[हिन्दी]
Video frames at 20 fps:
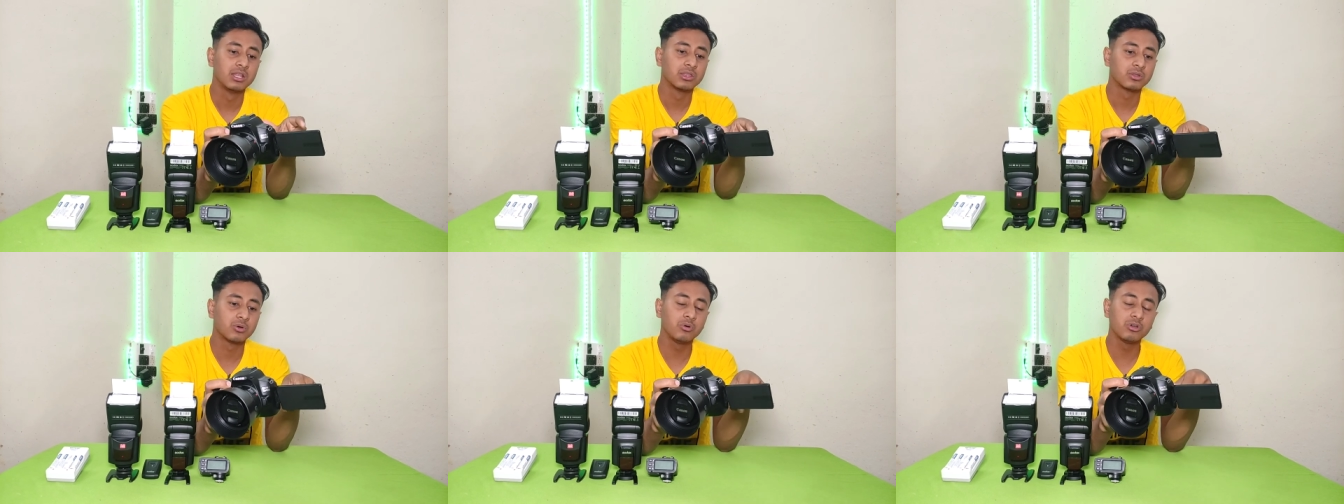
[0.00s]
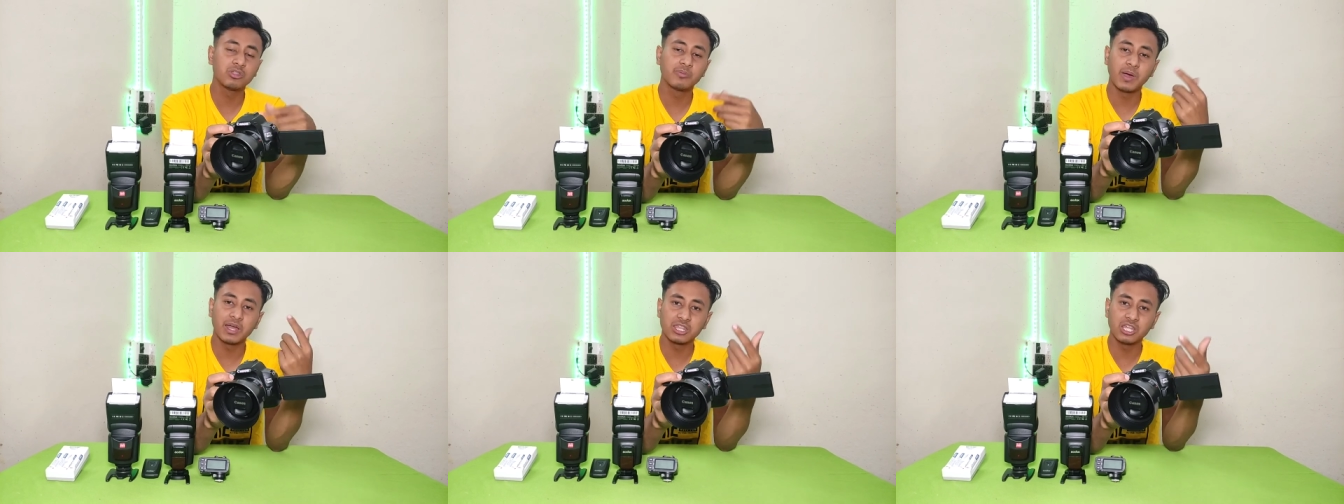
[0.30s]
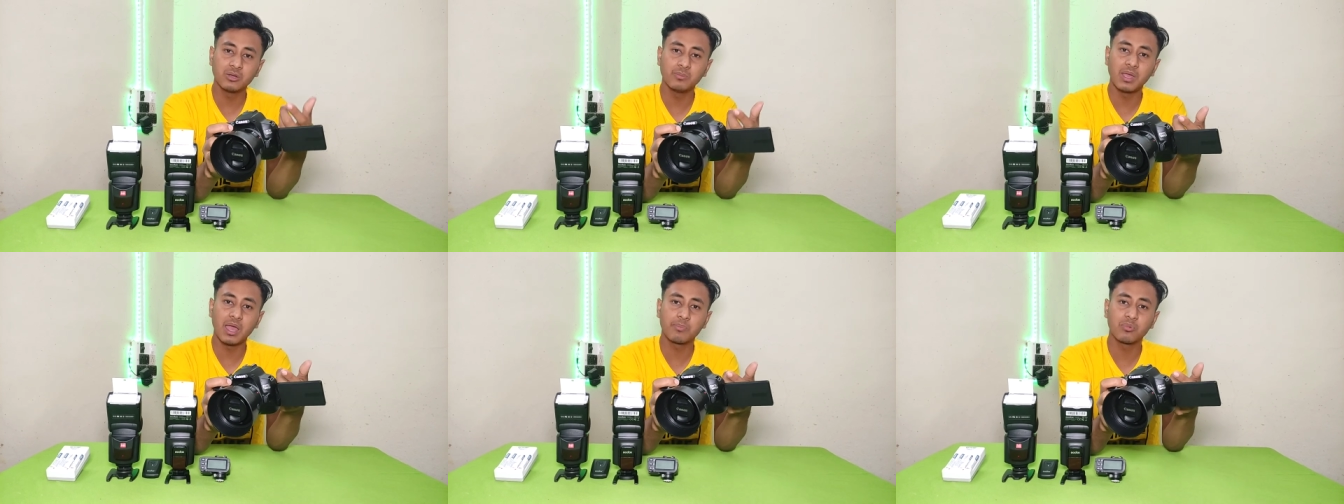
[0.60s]
तो उस
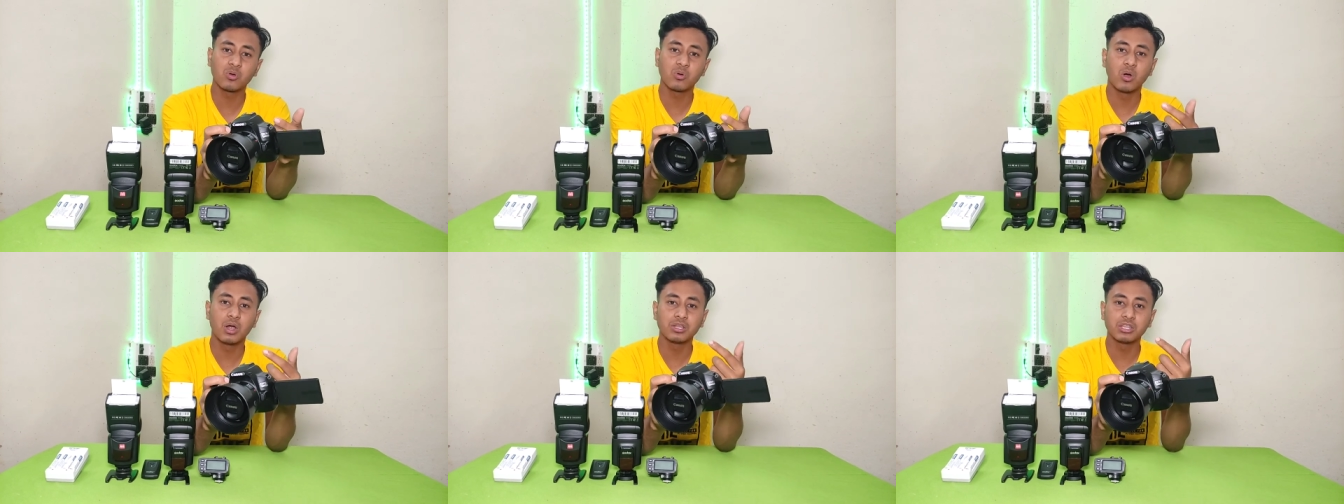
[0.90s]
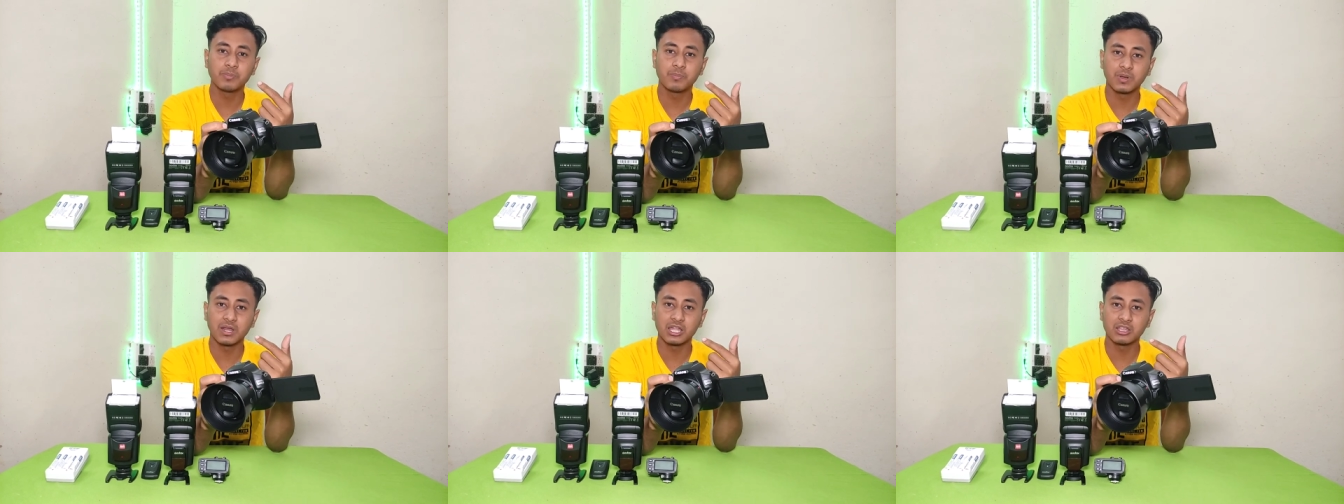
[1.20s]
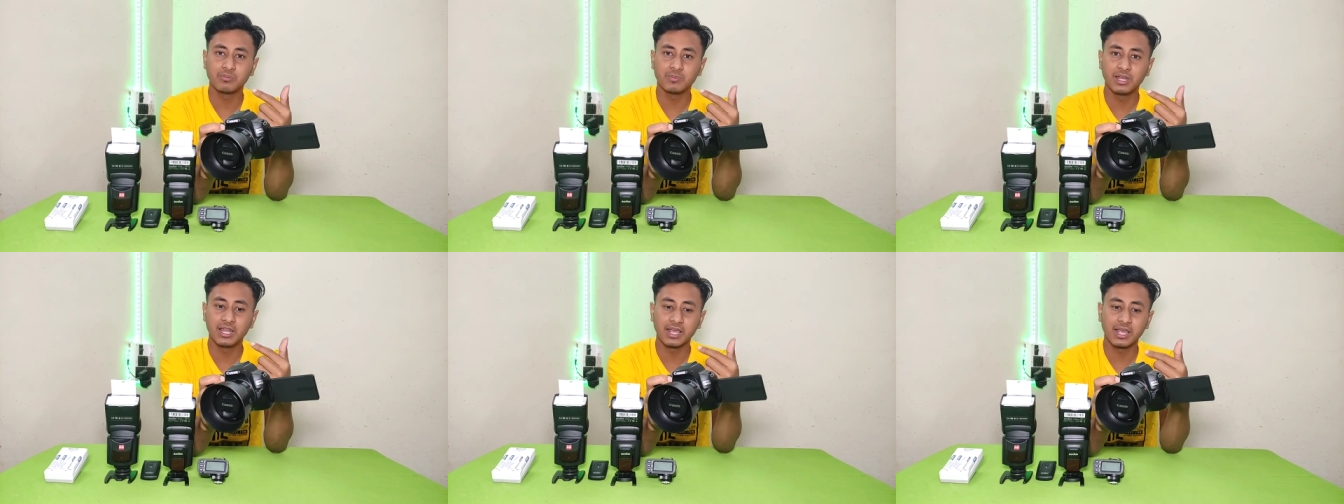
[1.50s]
बजट में आपको कौन सी
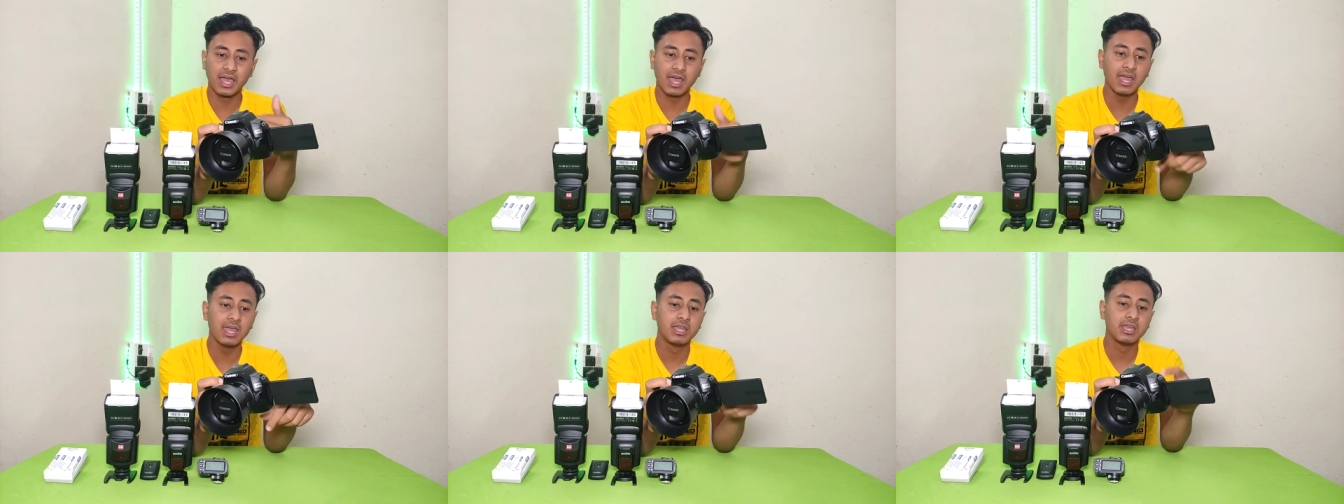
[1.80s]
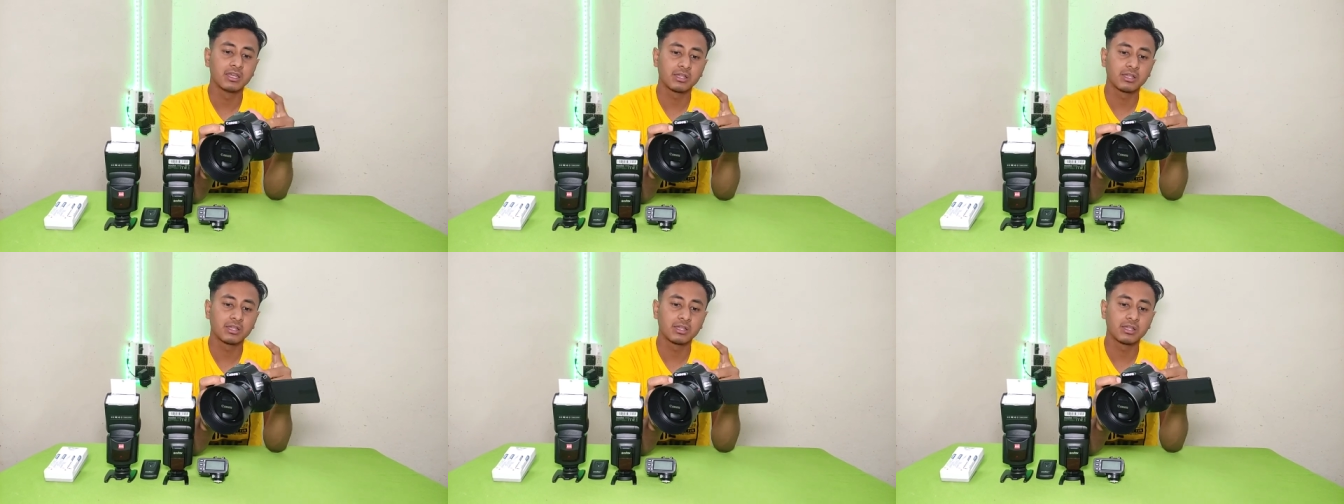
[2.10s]
फ्लैश मिलेगा